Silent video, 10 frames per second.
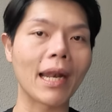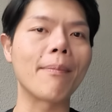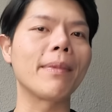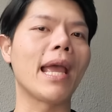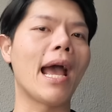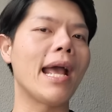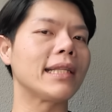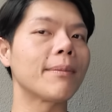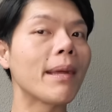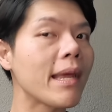คลิปเงี้ย
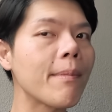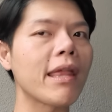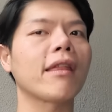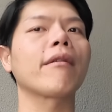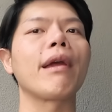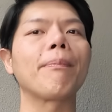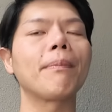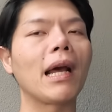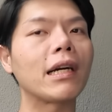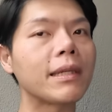จะไม่ได้มีคลิป
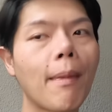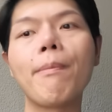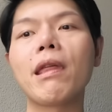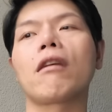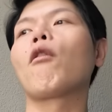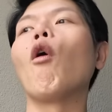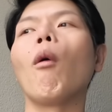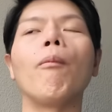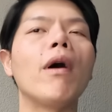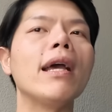แล้วก็จะไม่มีสโคป
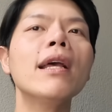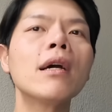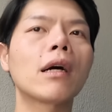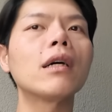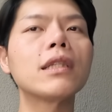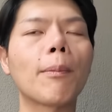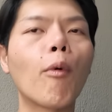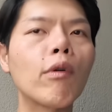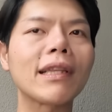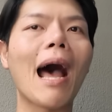เว้ยก็คือจะ
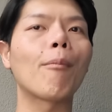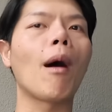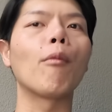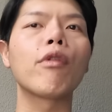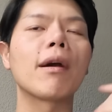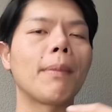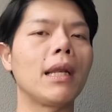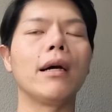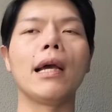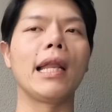พูดตามความรู้สึกไป
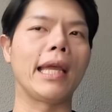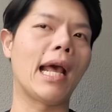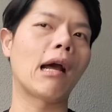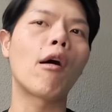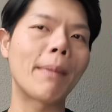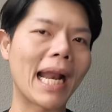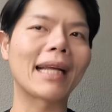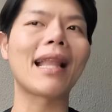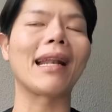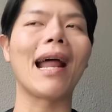เลยอะไรเงี้ยแล้วค่อยมานั่
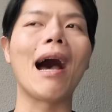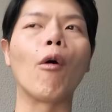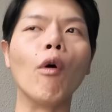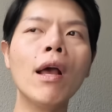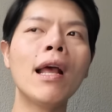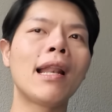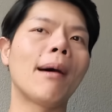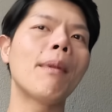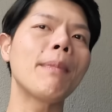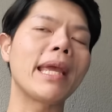งตัดเอาแล้
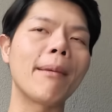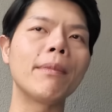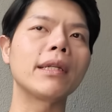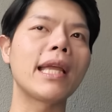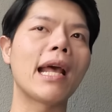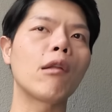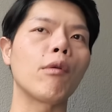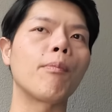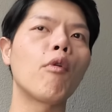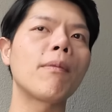วมันมีคลิปหนึ่งที่เอ็ดหลุ
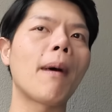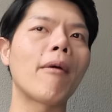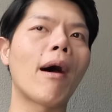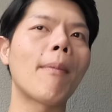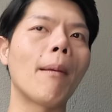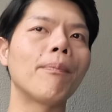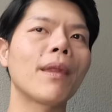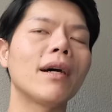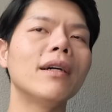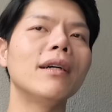ดพูดไปว่าแบบ
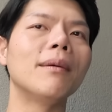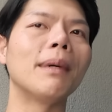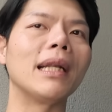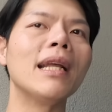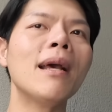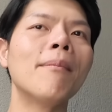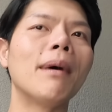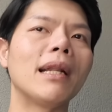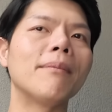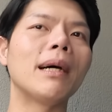เห
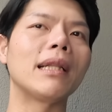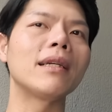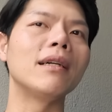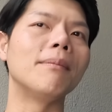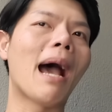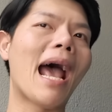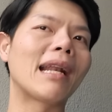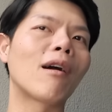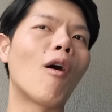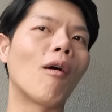มือนถือแบรนด์